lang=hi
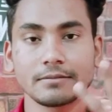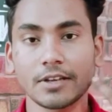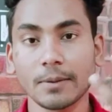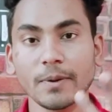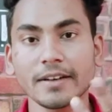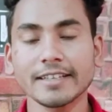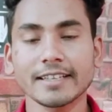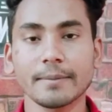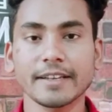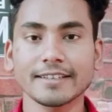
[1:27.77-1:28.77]
ट्रिपल रियर
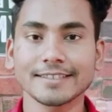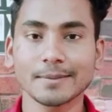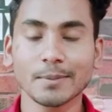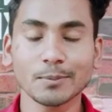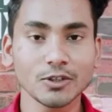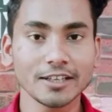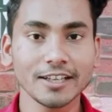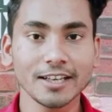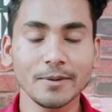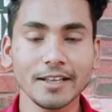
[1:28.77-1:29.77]
कैमरे का सेटअप को
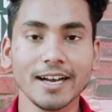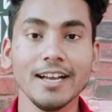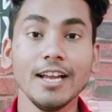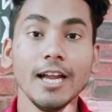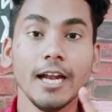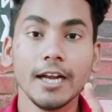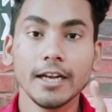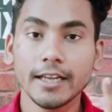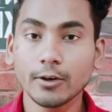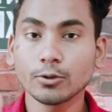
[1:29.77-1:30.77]
देखने के लिए मिलेगा
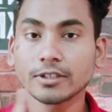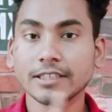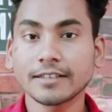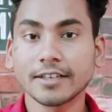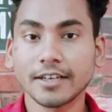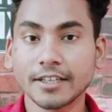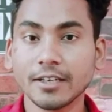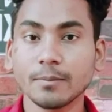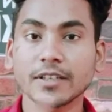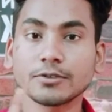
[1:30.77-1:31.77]
एक हो सकता है
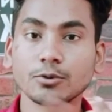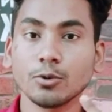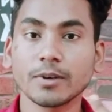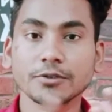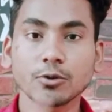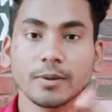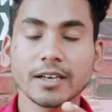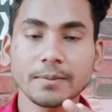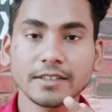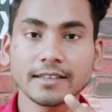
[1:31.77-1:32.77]
थर्टीन प्लस टू प्लस टू
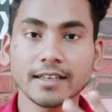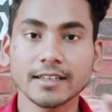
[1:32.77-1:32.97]
मेगा पिक्सल का